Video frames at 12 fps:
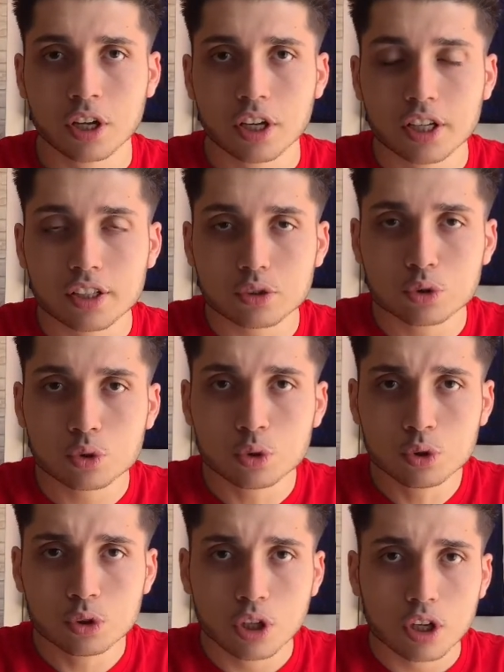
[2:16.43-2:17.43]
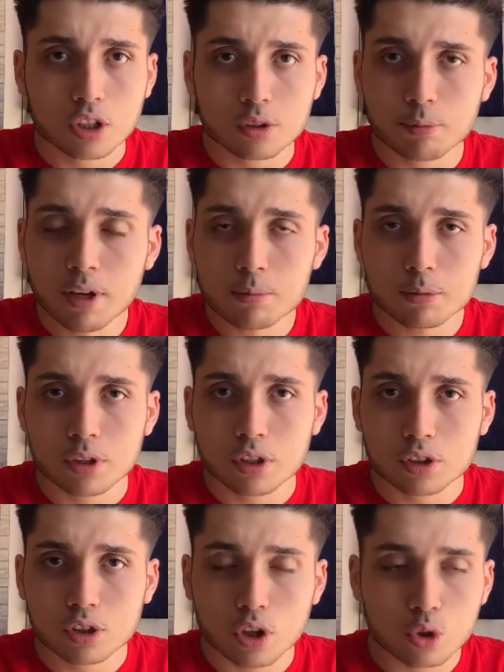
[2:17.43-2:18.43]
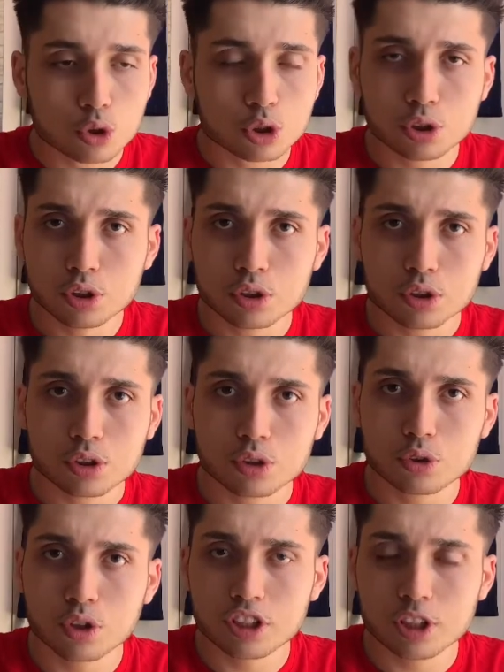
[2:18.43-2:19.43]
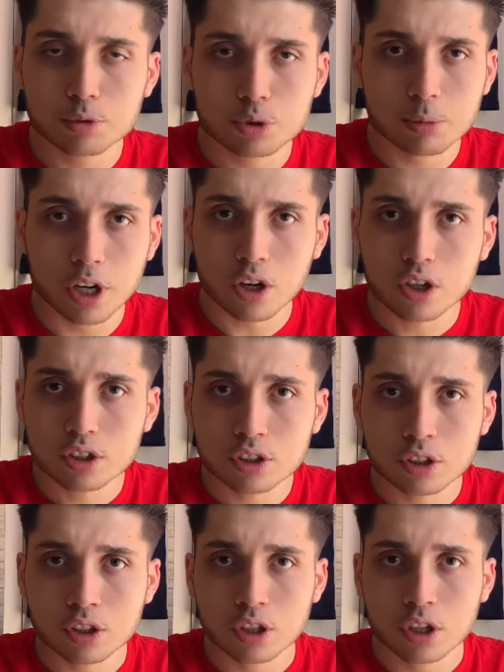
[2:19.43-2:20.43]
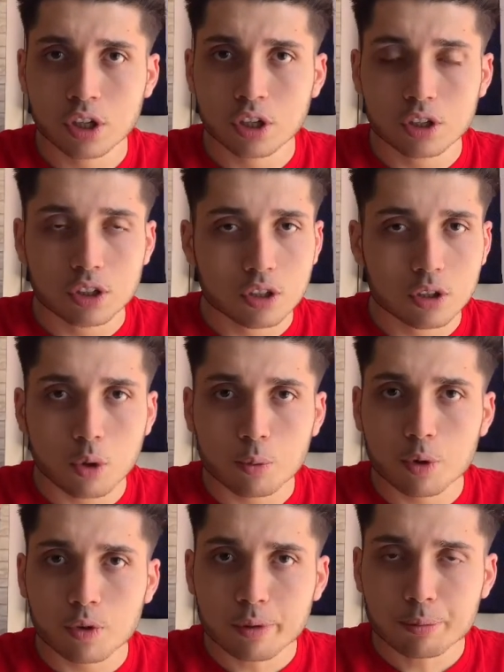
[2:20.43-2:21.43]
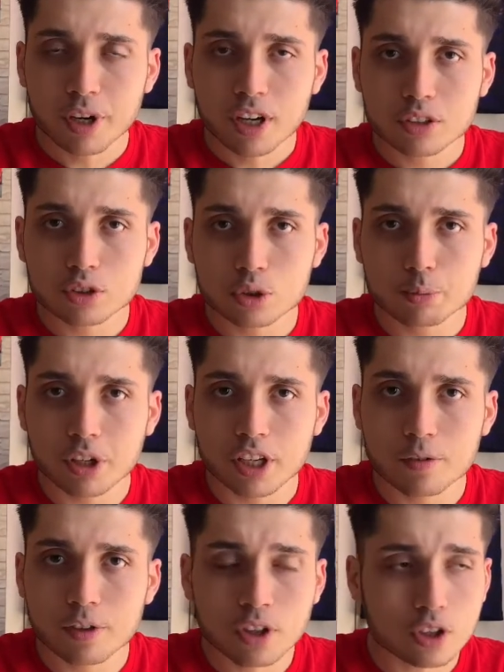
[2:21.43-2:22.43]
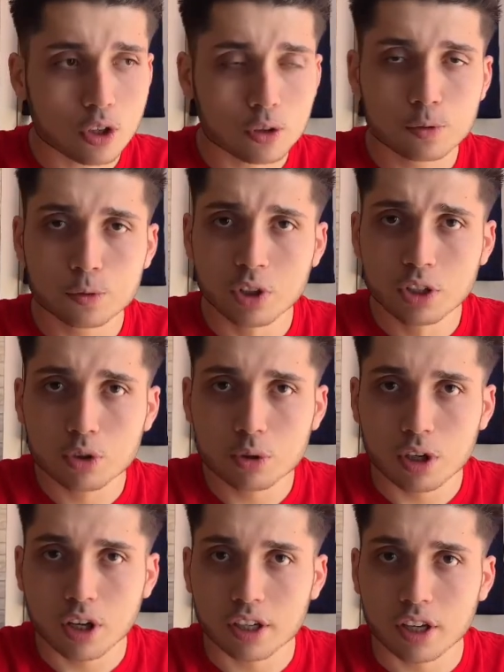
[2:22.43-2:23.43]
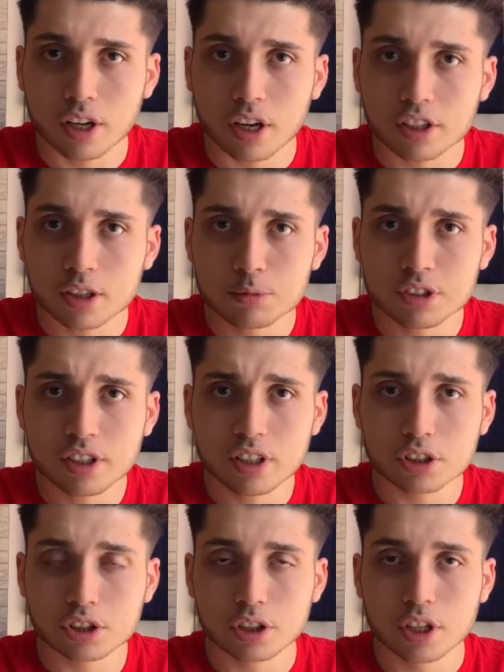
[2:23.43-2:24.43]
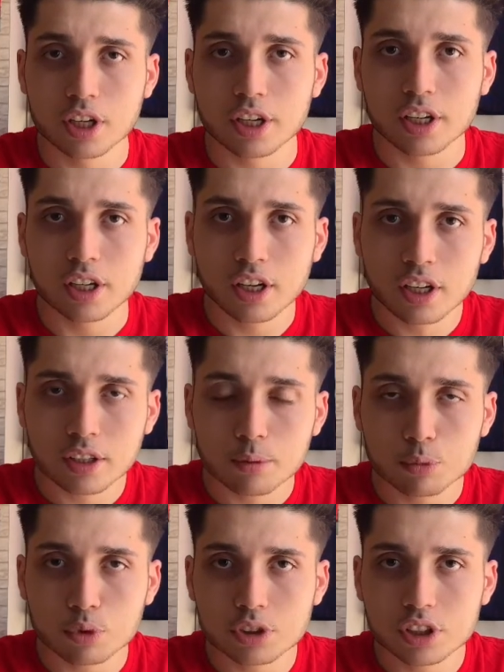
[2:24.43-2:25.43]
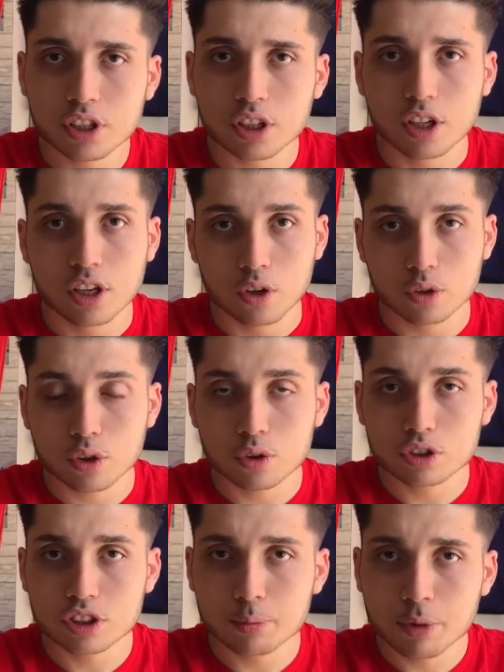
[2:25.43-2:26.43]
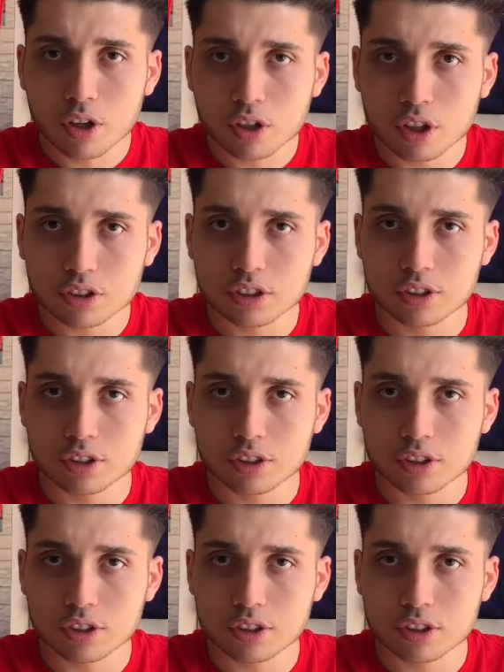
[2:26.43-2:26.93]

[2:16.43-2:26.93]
Et du coup, même dans le jeu de, de l'équipe du Maroc, on ne pouvait pas se priver encore une fois de Hakim Ziyech. Et là, me dire, on ne sait pas encore,